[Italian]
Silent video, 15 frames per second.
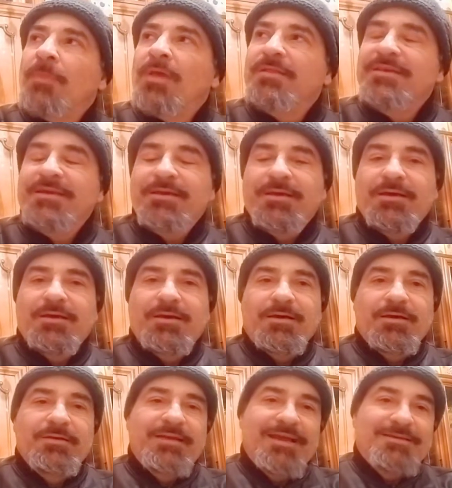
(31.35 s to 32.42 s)
di eh,
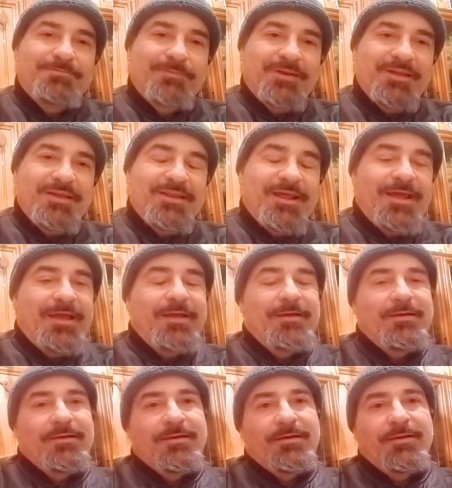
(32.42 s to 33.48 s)
inasprire
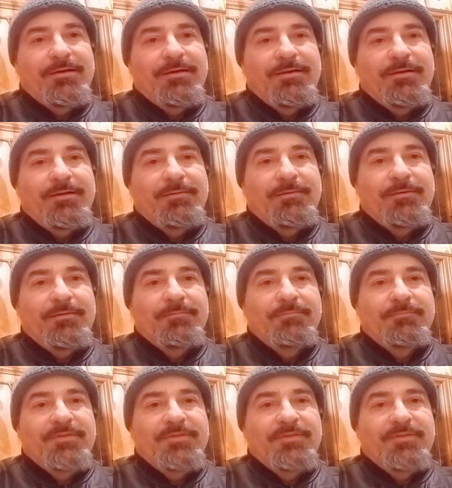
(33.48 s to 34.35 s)
eh,